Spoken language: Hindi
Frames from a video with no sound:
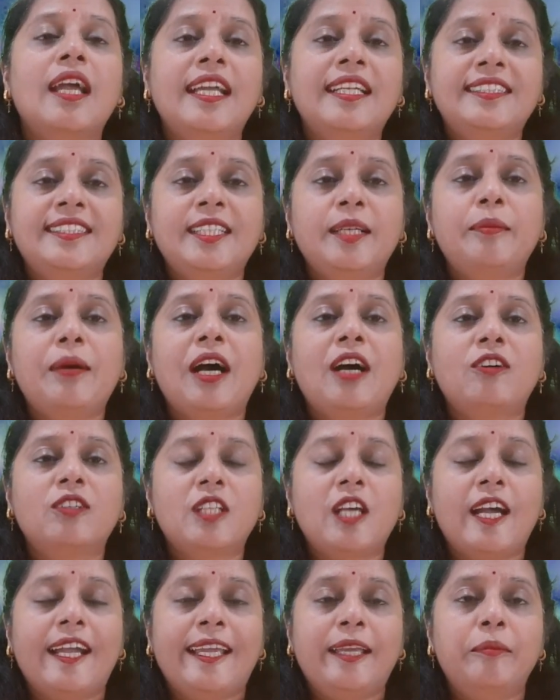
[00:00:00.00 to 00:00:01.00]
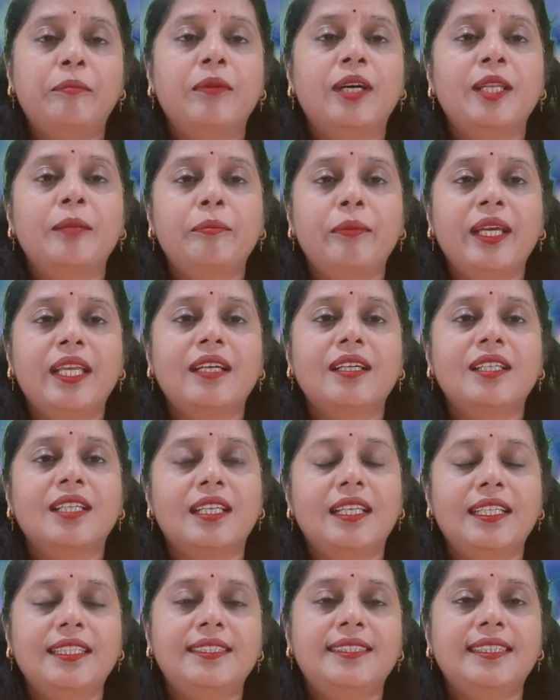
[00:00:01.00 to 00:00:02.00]
ऐसी भावनाएं मन में
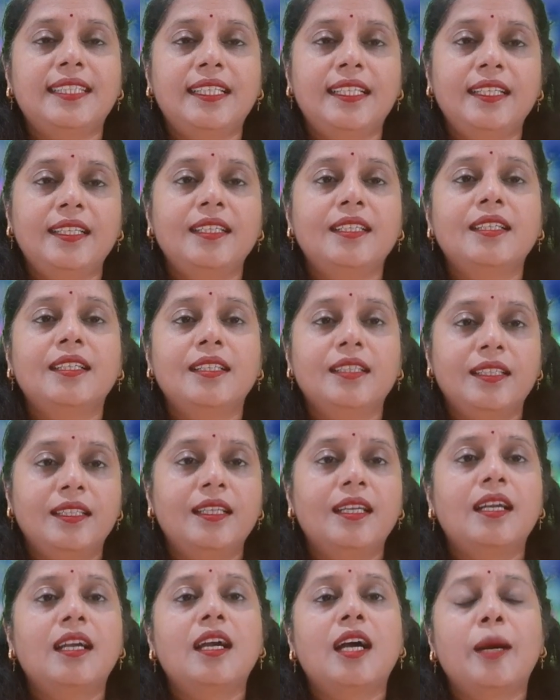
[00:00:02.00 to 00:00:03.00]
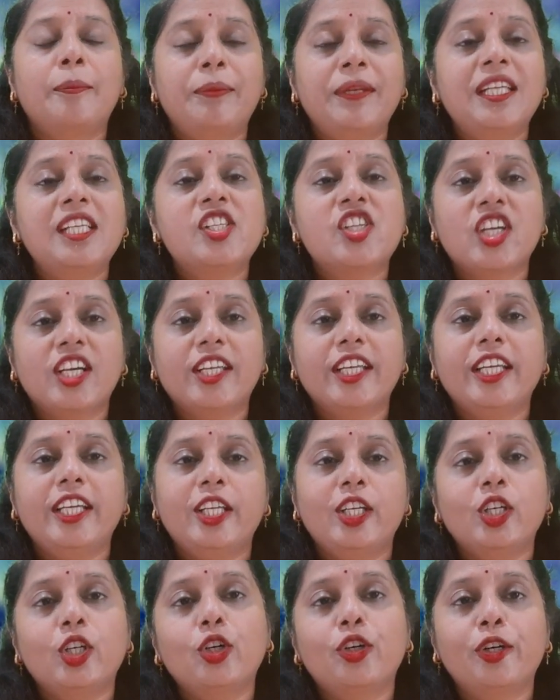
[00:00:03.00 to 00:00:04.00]
रखने से अपने
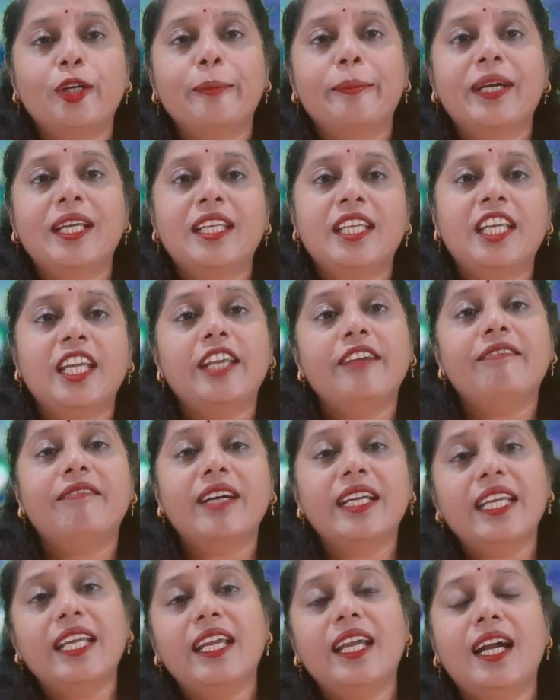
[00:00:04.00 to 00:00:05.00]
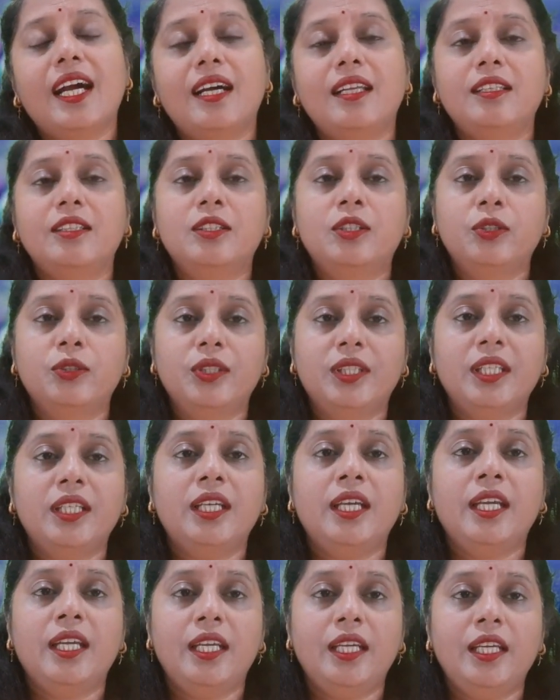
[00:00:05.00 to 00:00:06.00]
शरीर और मन की वही हालत होती
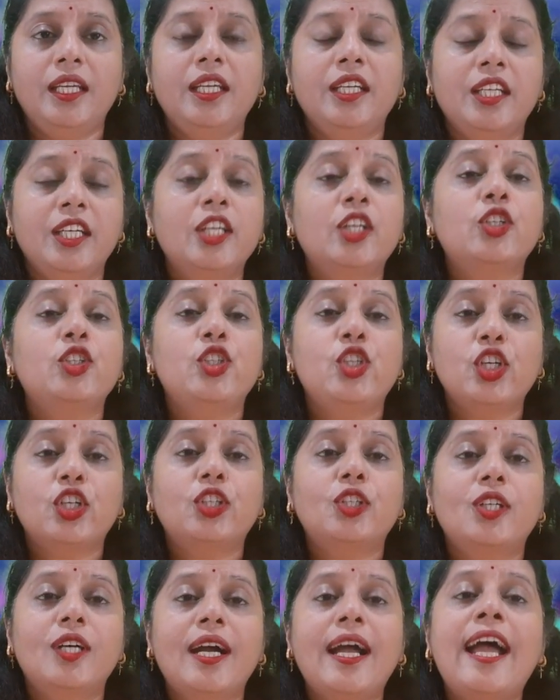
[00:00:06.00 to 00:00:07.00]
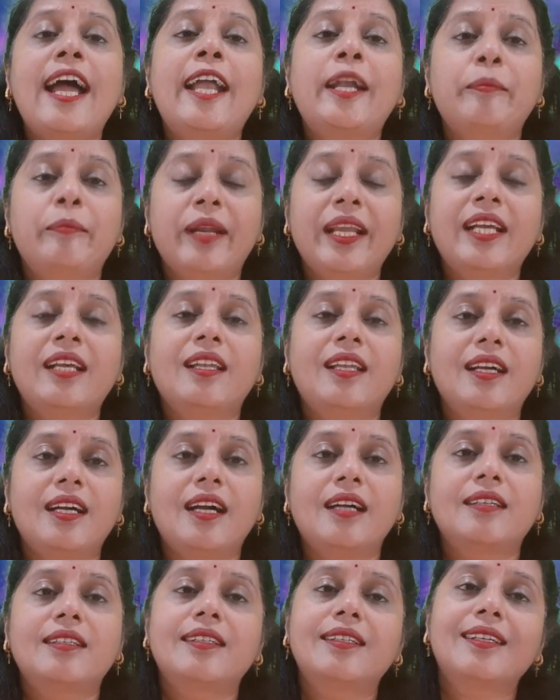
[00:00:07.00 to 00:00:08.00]
है जो हैंडब्रेक
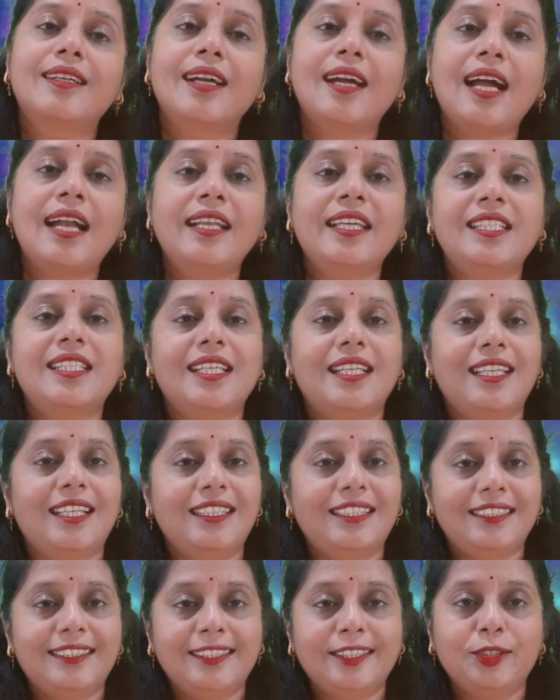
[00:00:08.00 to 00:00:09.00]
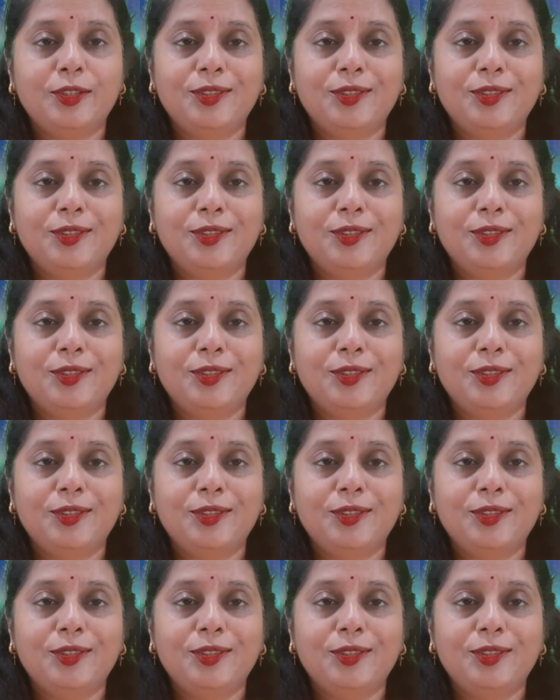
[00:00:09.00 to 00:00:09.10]
लगाकर गाड़ी चलाने से